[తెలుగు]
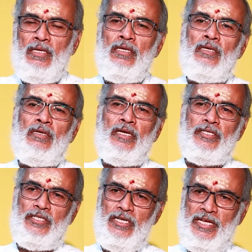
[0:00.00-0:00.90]
ఈ
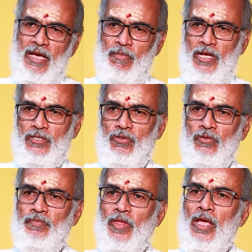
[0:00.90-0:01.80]
హెచ్డి కెమెరాస్
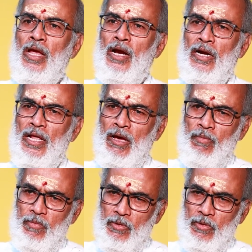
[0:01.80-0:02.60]
డా